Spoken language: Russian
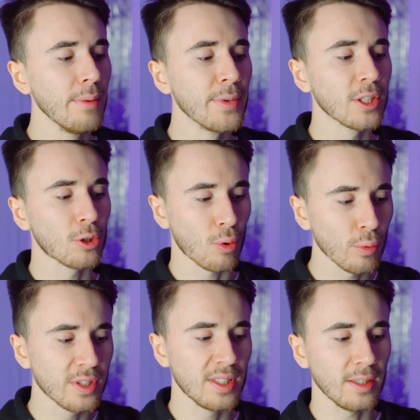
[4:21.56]
Именно
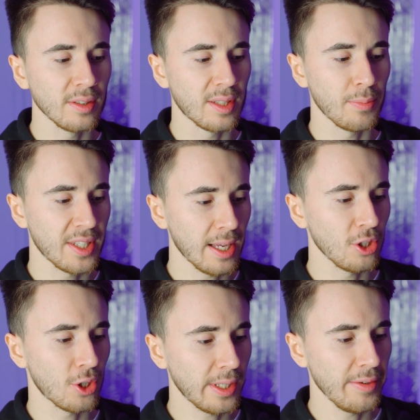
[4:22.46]
труд сделал из
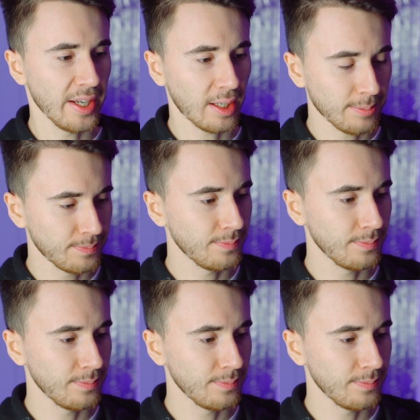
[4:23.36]
обезьяны человека.